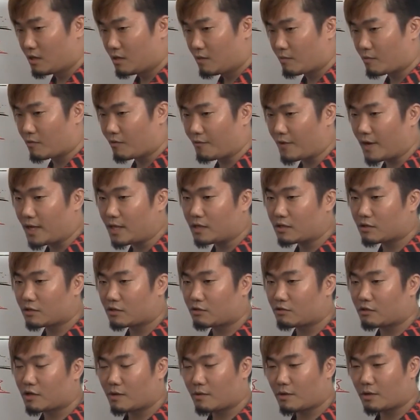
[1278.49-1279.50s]
もうファンって
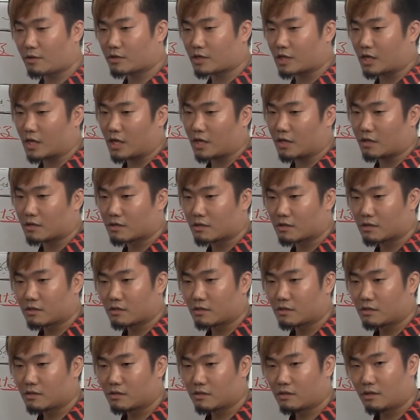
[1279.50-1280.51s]
いうレベルじゃないです。
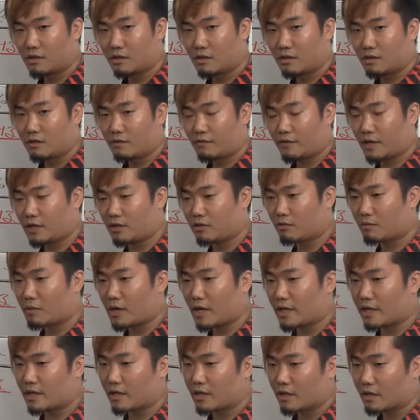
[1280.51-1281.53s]
ファンの
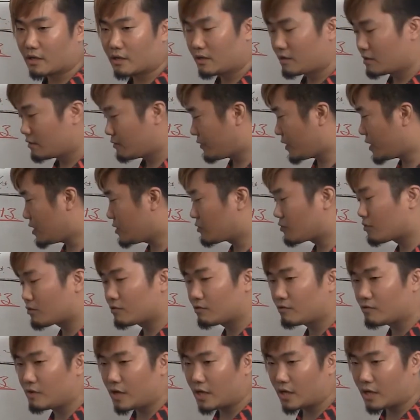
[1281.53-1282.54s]
前、ファンの
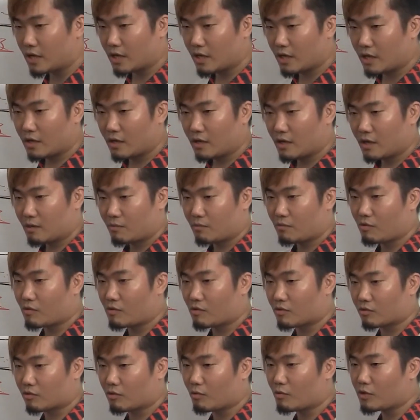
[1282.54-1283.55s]
上、
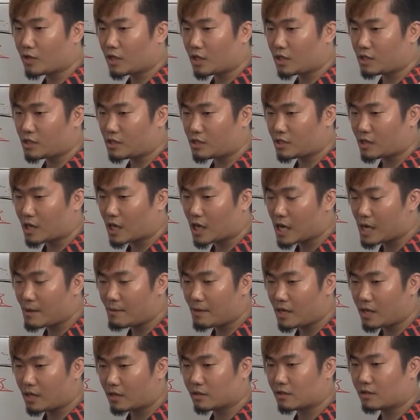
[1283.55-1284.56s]
もう友達、仲
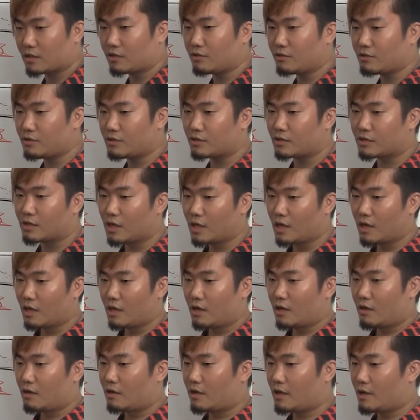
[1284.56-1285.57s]
間っていう
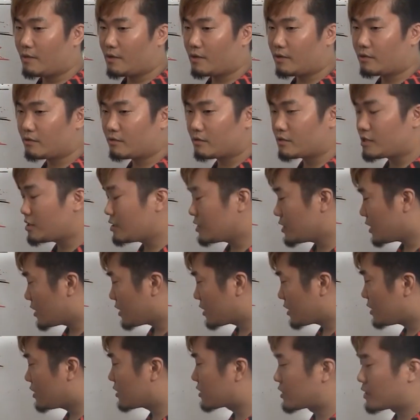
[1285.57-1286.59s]
レベルの人間
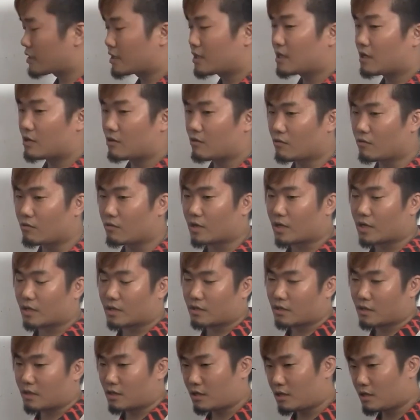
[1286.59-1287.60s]
関係が多かっ
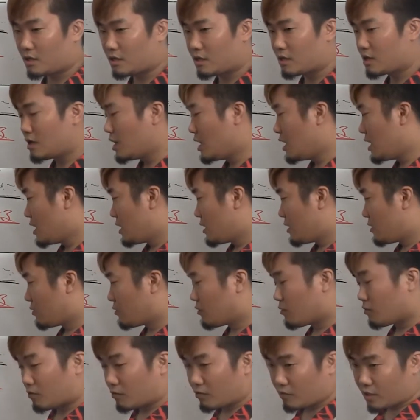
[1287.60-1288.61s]
たり、
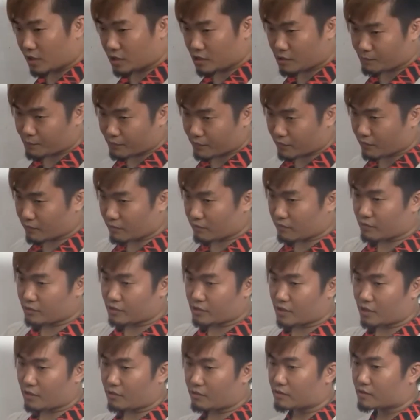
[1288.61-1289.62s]
同じプロ同
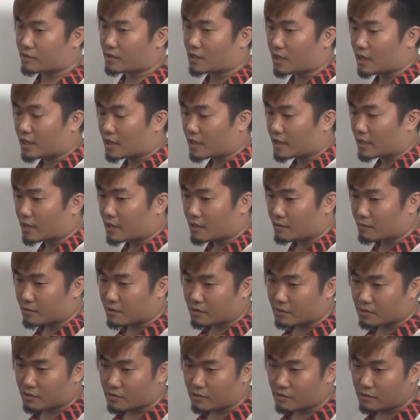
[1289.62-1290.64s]
士でのつながりがありま
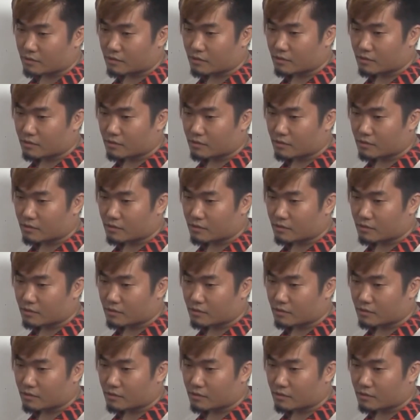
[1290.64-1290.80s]
す。